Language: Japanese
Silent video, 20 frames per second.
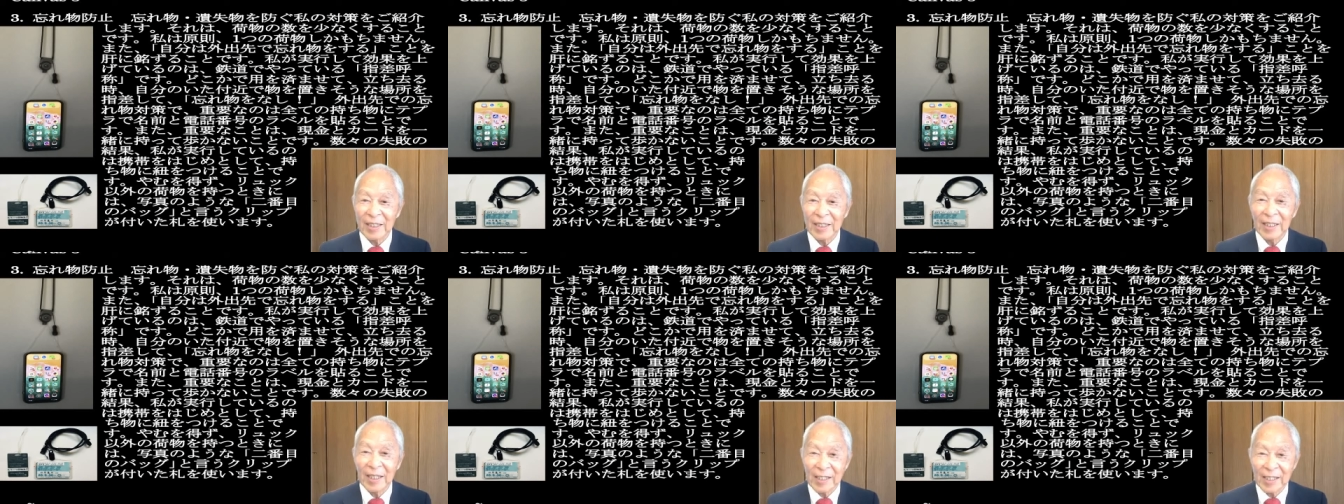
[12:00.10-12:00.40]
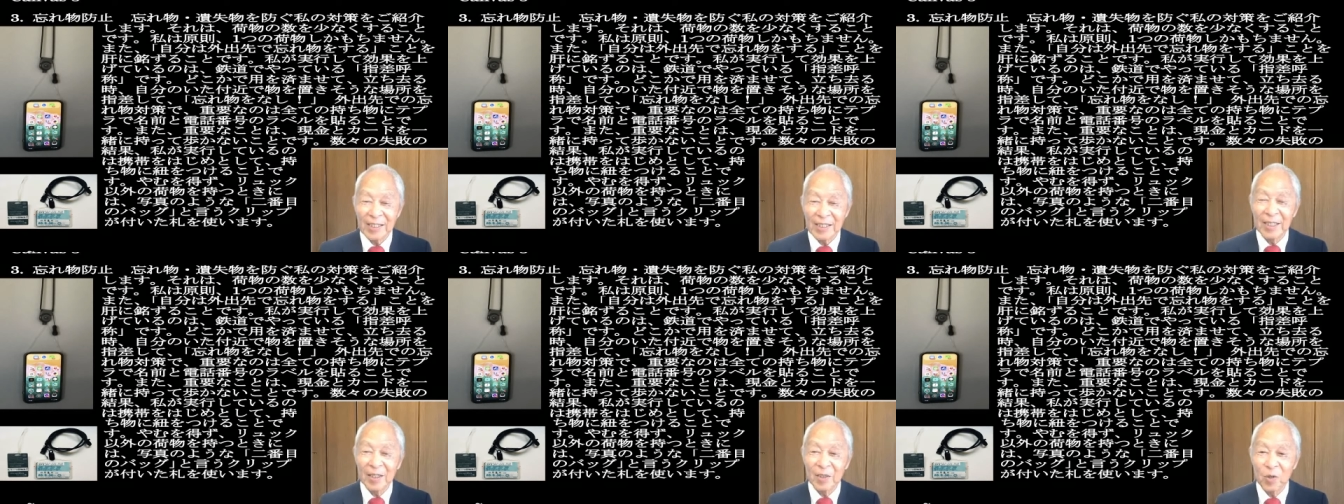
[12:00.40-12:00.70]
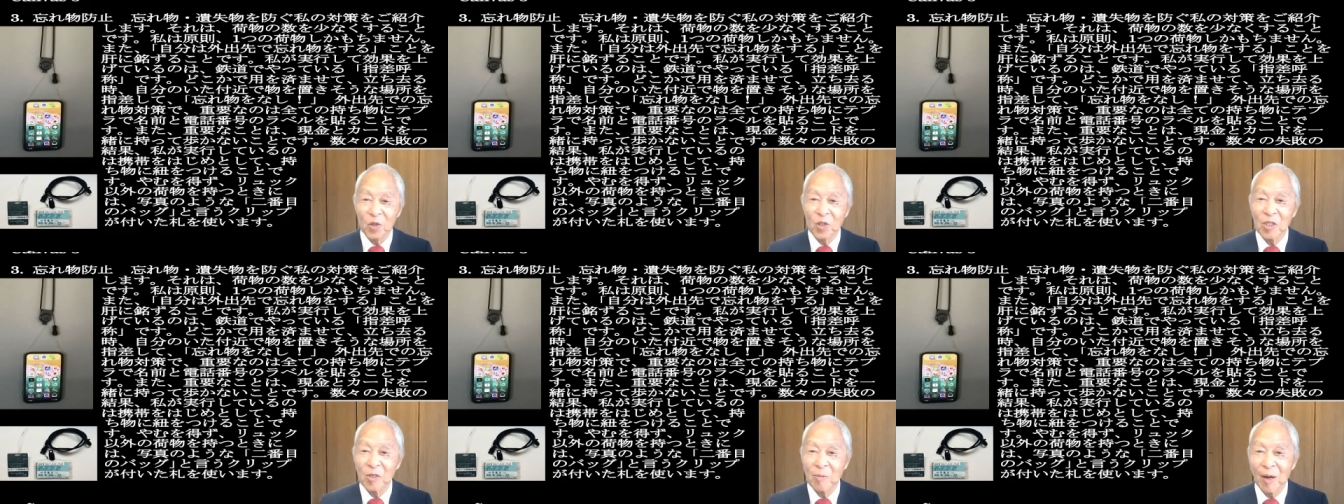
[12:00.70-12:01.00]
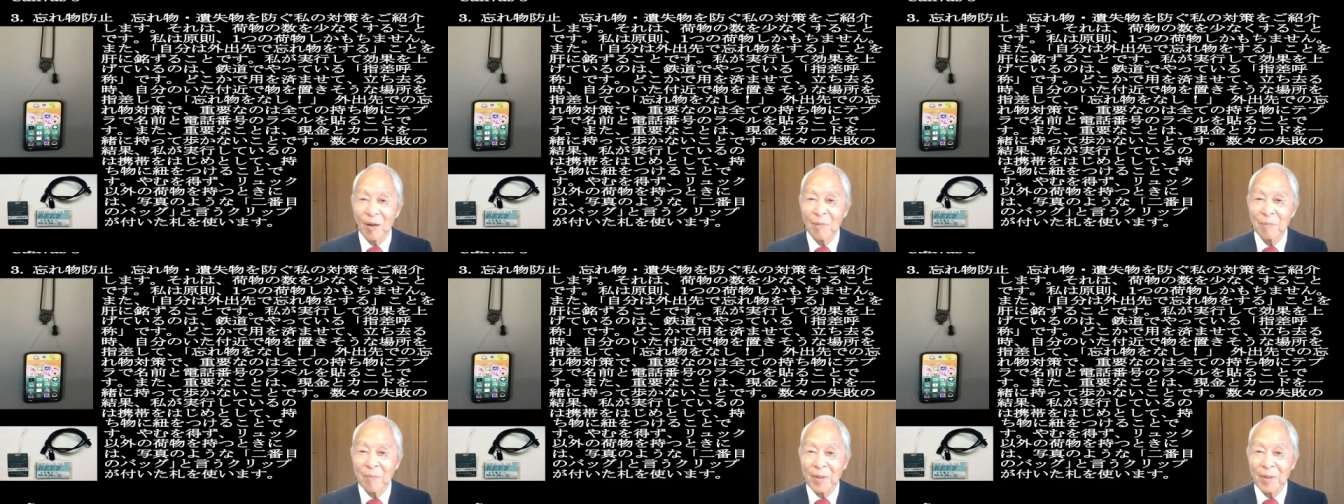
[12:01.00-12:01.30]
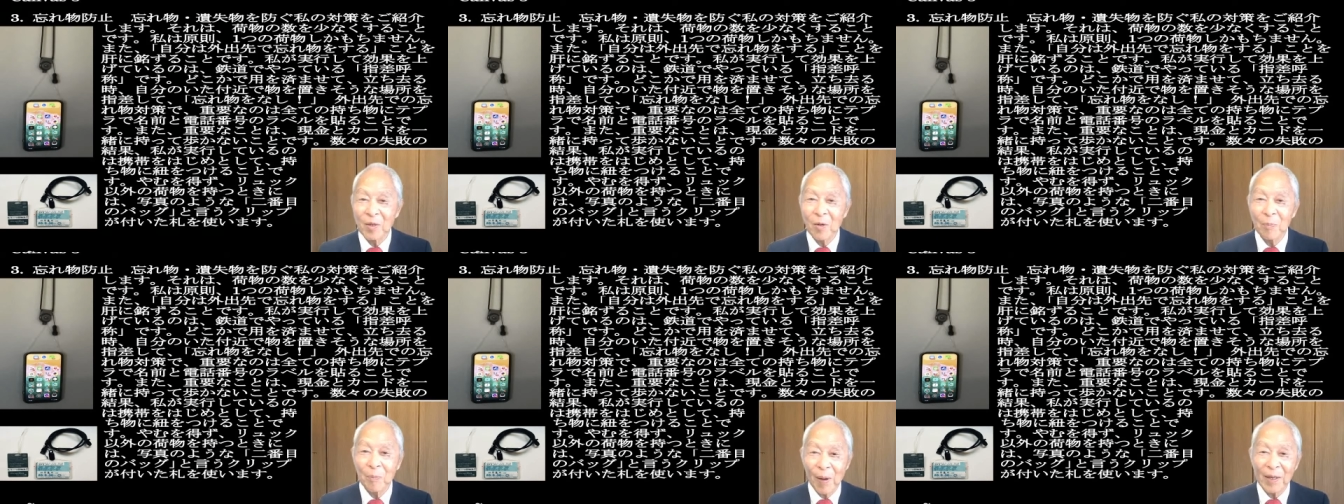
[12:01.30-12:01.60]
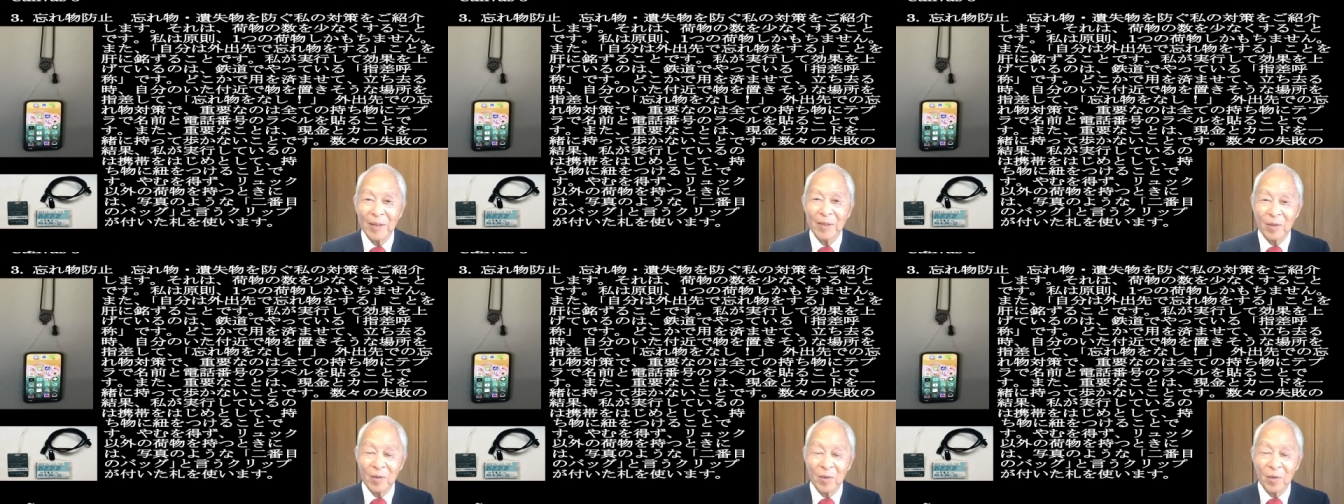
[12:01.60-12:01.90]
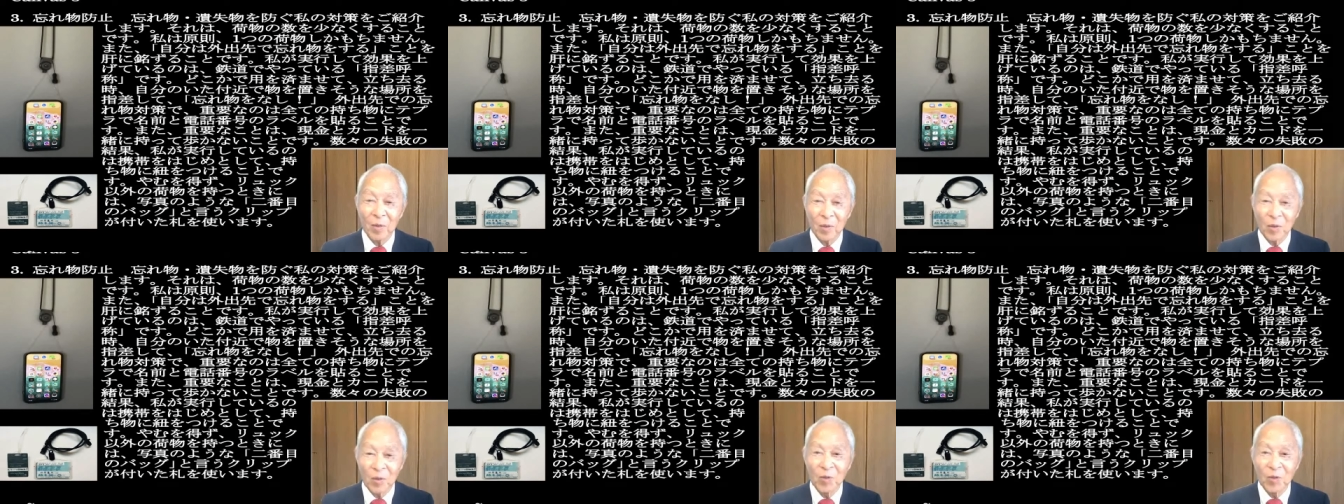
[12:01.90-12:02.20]
がってですね、この2番目の
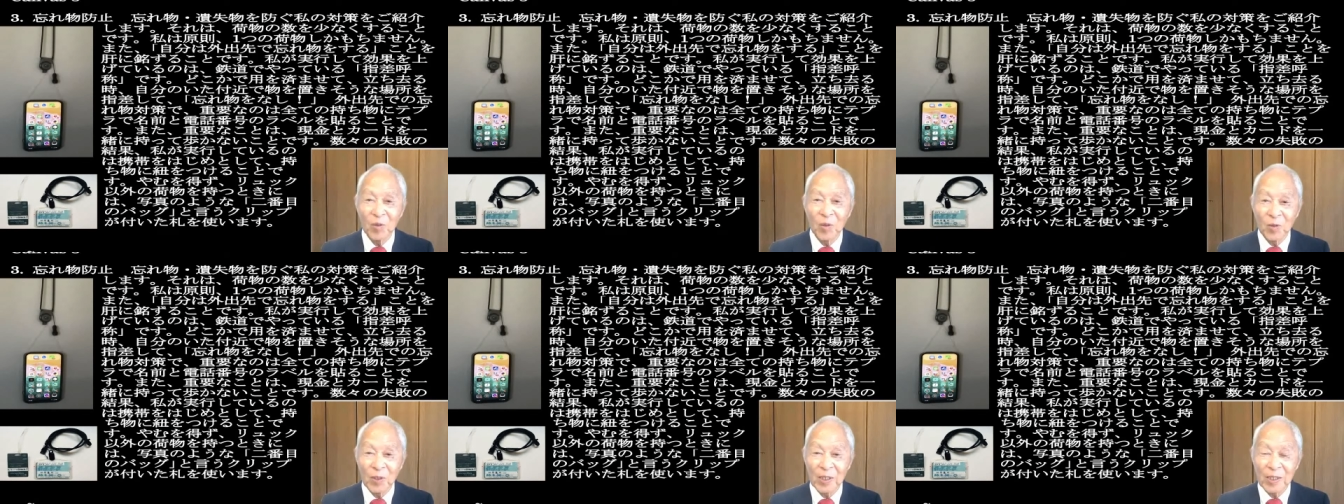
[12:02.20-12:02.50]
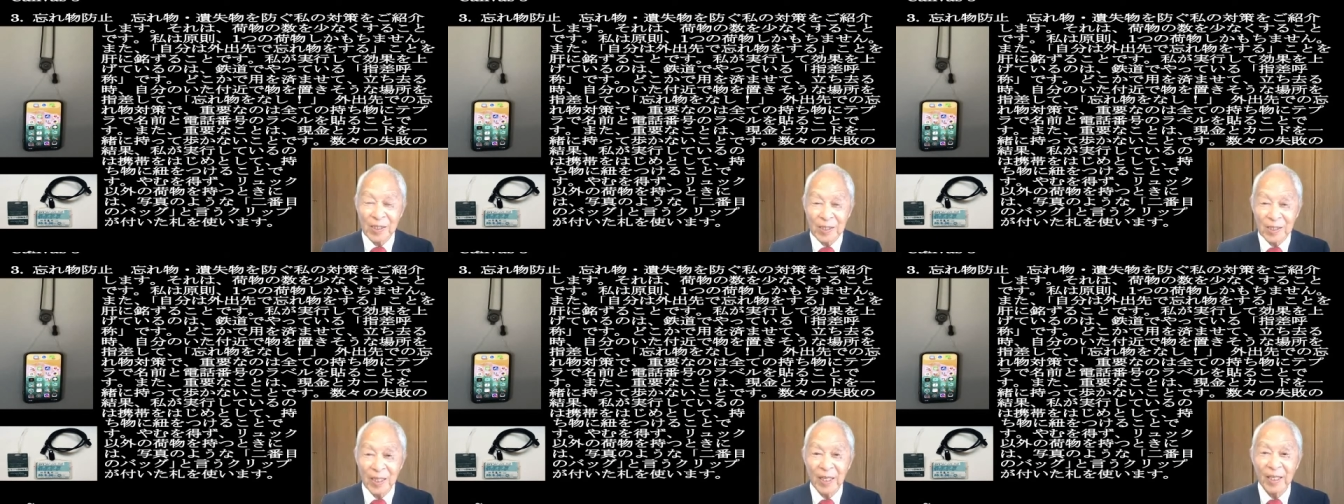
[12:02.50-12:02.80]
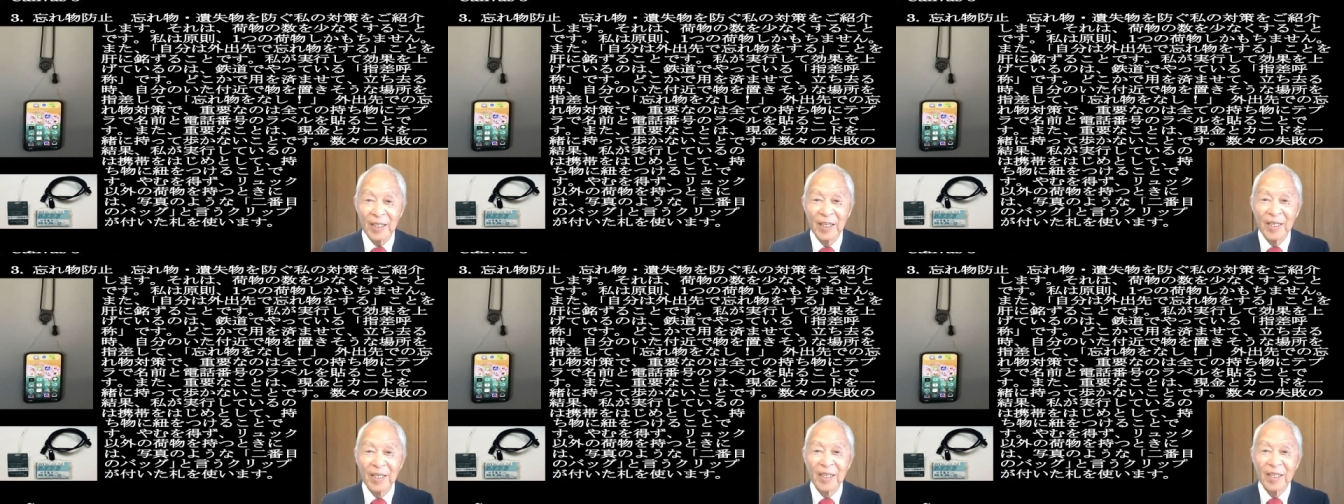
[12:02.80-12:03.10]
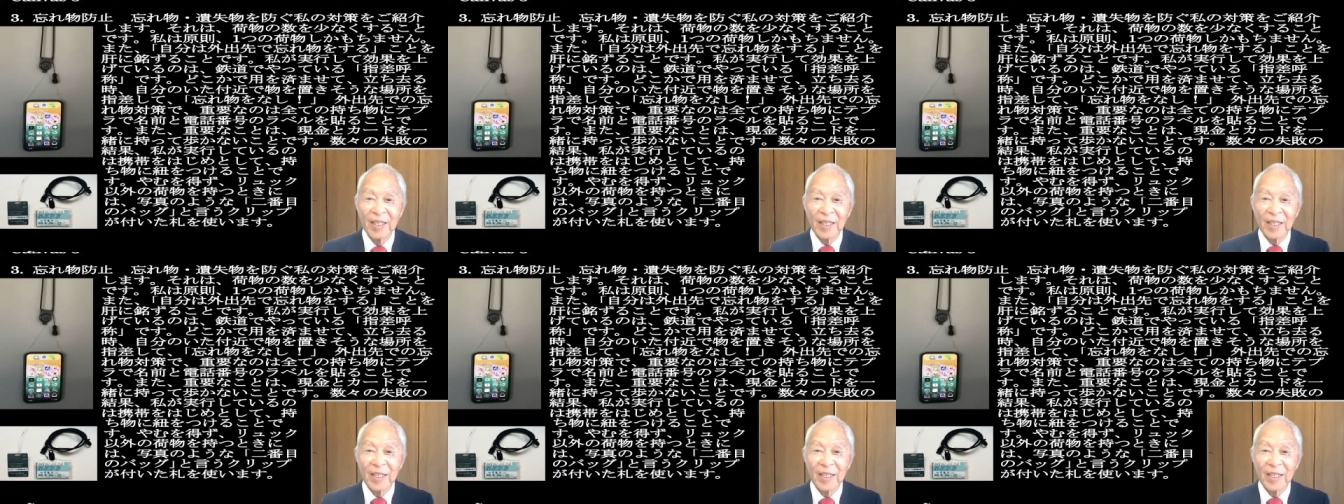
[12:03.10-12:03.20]
バッグというのをですね、